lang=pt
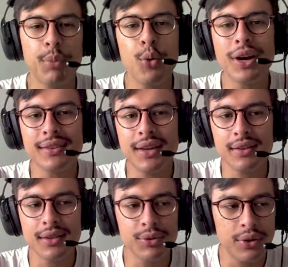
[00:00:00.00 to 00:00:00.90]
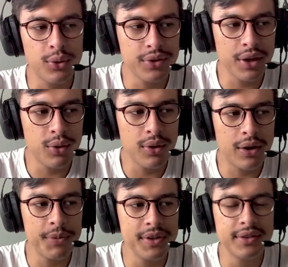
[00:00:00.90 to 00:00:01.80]
poucas áreas que você consegue
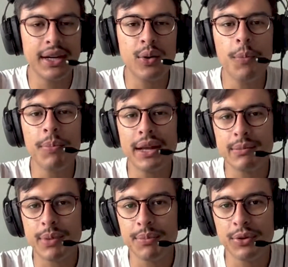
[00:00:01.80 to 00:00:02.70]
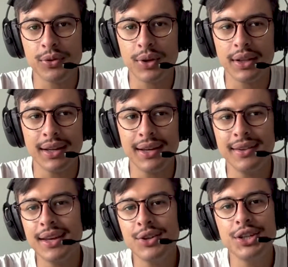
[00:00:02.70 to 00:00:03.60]
colocar uma esteira completa para a pessoa,
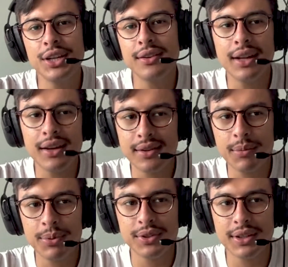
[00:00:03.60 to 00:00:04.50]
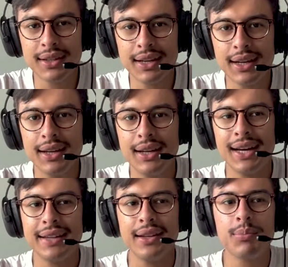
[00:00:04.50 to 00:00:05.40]
desde antes dela se aposentar,
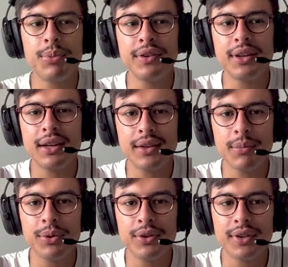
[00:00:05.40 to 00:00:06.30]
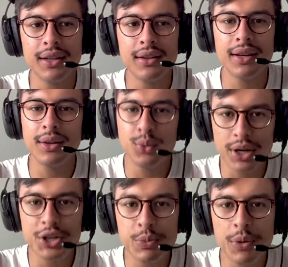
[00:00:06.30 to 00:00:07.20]
até depois que ela se aposenta e
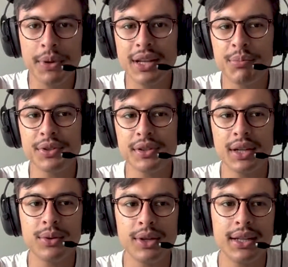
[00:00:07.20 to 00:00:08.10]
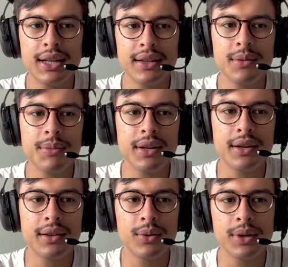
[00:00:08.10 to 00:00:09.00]
durante o momento da aposentadoria dela também,
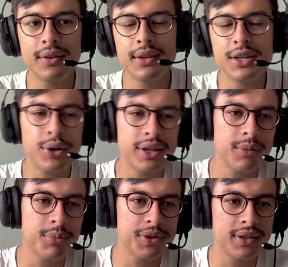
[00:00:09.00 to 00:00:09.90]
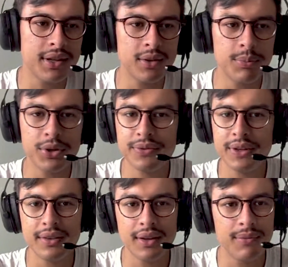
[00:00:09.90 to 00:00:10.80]
né? Então, antes de alguém se aposentar, você pode
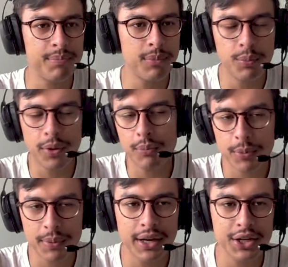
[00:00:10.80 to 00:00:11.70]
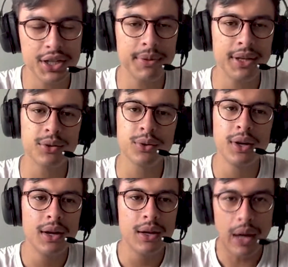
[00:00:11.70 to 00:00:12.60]
oferecer o próprio planejamento,
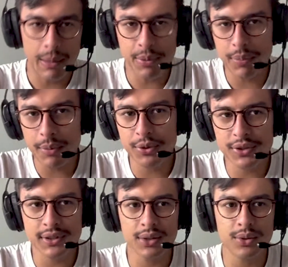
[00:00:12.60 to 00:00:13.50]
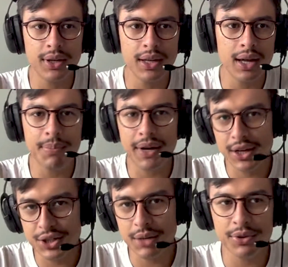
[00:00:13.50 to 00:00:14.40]
a própria aposentadoria e para
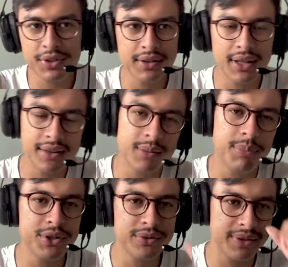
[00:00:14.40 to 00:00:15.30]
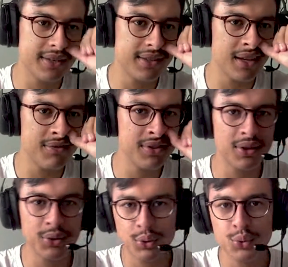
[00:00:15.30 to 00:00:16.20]
quem já é aposentado, você pode oferecer a
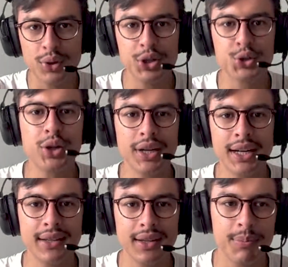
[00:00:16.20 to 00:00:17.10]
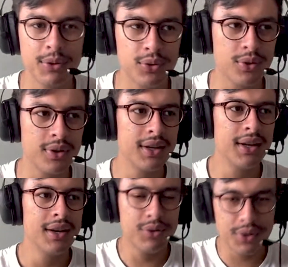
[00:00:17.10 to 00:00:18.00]
revisão. Então, toda a jornada da pessoa,
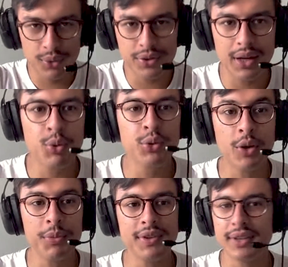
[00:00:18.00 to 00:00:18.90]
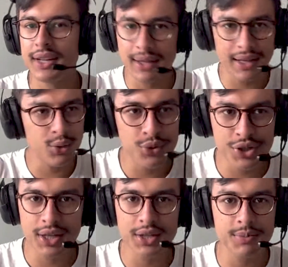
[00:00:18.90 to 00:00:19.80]
você consegue montar uma esteira
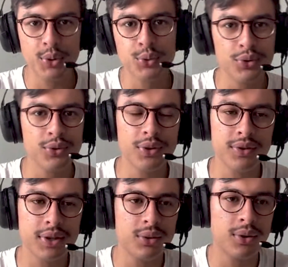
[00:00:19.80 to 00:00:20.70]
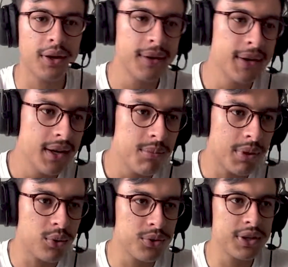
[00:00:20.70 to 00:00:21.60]
redondinha de produtos no seu escritório
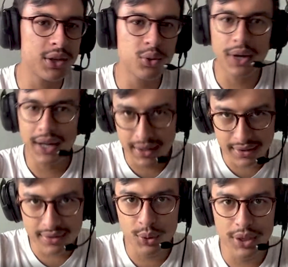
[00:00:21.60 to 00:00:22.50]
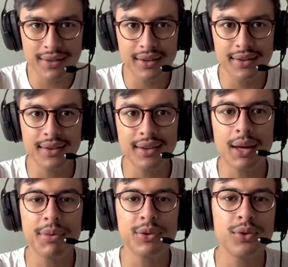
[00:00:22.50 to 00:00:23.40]
para conseguir atuar em todas essas
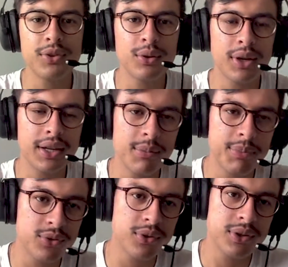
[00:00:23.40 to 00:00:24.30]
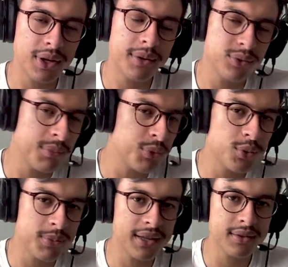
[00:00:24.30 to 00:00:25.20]
etapas do ciclo ali da pessoa. Isso é, isso é
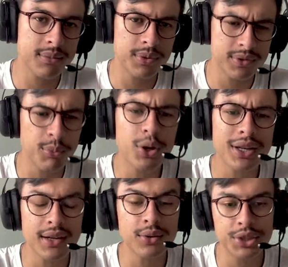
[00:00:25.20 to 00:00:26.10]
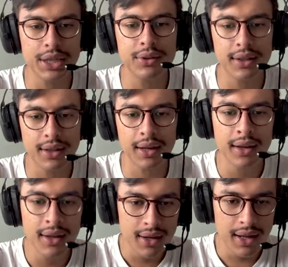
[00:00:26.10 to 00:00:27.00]
muito massa. São poucas áreas do direito que tem
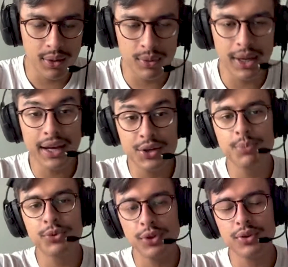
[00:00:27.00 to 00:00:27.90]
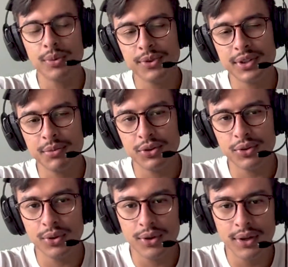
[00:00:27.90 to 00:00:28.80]
é, um leque de opções, como você
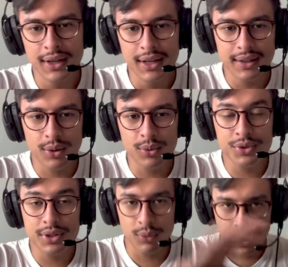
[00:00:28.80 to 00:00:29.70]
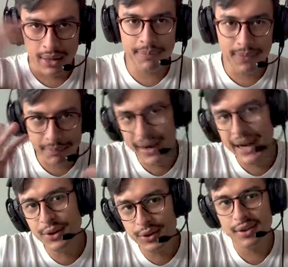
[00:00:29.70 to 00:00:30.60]
mencionou, tão, tão
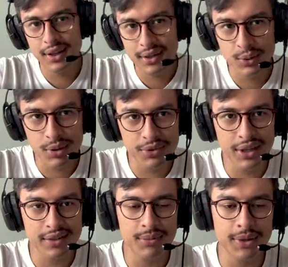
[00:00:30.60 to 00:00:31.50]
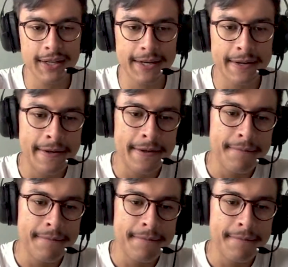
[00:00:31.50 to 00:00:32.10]
abertos assim, né, tão amplos dessa maneira.